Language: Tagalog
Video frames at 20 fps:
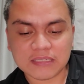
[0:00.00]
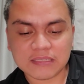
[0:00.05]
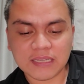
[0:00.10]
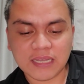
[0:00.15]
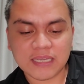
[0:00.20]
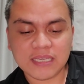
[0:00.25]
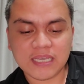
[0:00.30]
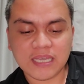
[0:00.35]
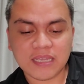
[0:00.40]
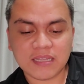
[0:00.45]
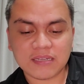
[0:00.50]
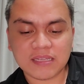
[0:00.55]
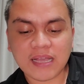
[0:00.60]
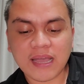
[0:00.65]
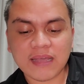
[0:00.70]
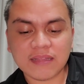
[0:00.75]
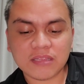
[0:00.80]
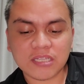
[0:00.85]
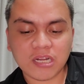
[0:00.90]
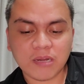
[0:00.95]
Ayan,
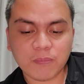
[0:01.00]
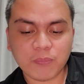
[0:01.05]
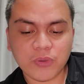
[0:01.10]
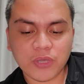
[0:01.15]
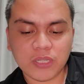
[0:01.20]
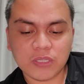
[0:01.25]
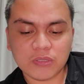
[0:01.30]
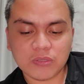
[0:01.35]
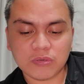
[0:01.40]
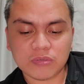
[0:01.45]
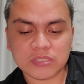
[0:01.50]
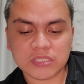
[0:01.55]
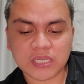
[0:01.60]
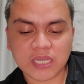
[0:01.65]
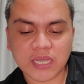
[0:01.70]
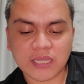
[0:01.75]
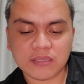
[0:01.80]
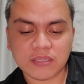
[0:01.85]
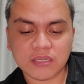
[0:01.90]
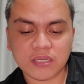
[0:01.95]
cutter po ito sa
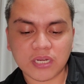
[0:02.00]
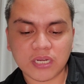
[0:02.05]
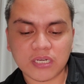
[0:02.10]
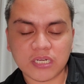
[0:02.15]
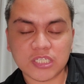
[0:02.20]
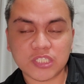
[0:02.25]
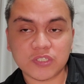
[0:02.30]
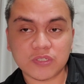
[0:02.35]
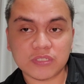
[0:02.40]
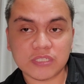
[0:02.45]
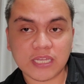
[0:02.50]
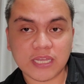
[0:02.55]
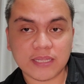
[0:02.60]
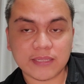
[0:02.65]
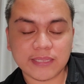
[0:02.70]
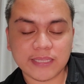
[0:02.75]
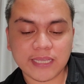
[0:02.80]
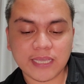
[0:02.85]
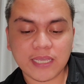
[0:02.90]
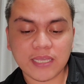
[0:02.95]
Cat Incarnation
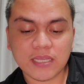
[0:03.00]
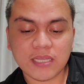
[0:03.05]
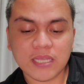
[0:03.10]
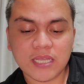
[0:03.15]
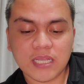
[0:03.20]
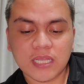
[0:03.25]
dati.